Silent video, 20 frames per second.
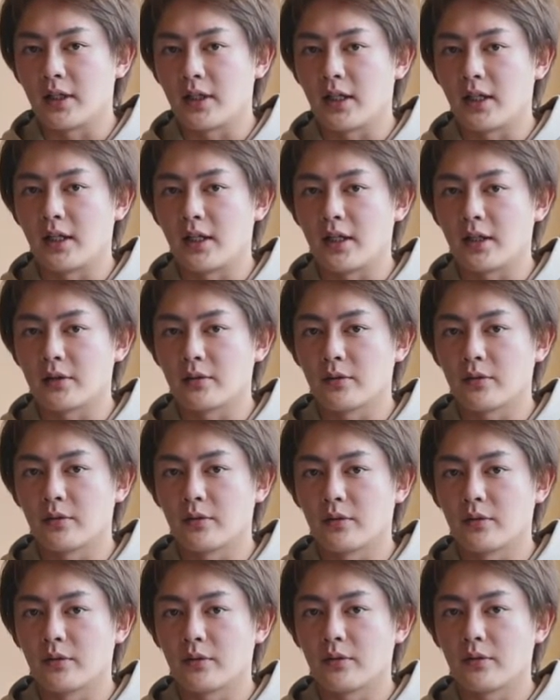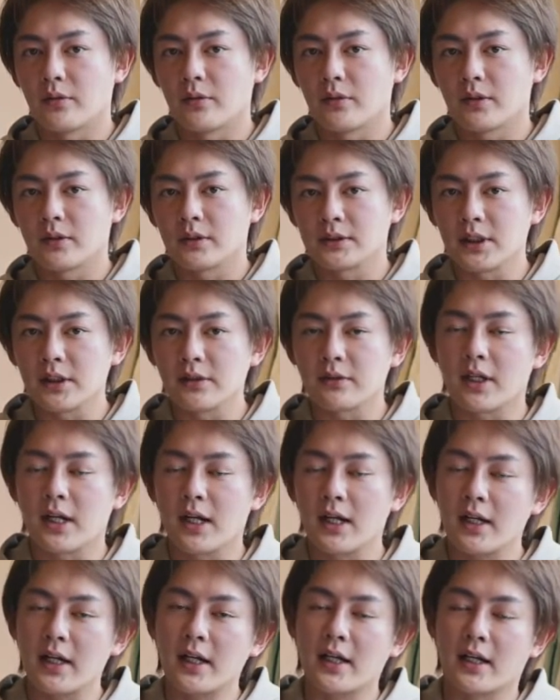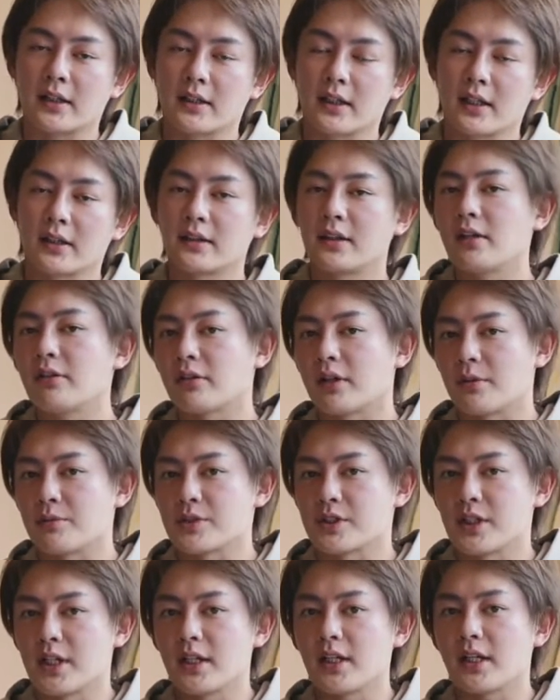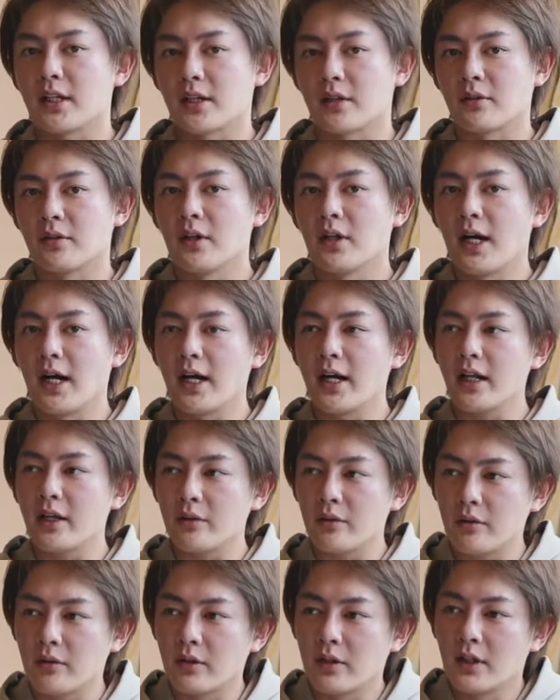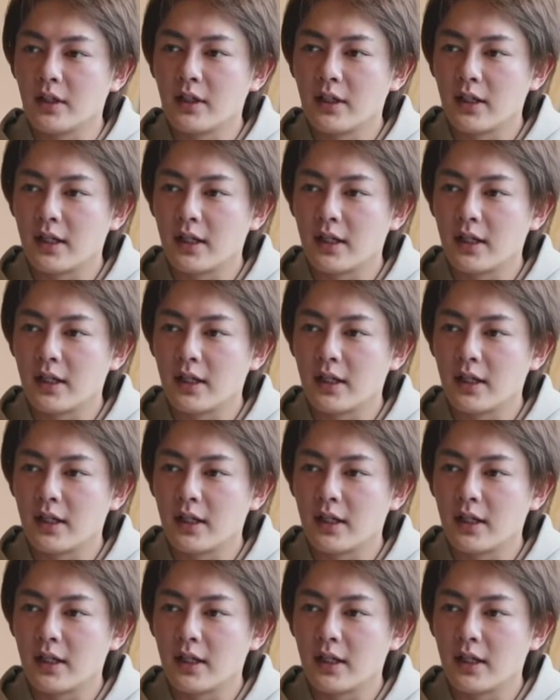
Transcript: えーとちゃんと考えがあってやってるのかもしれないけど、あれを、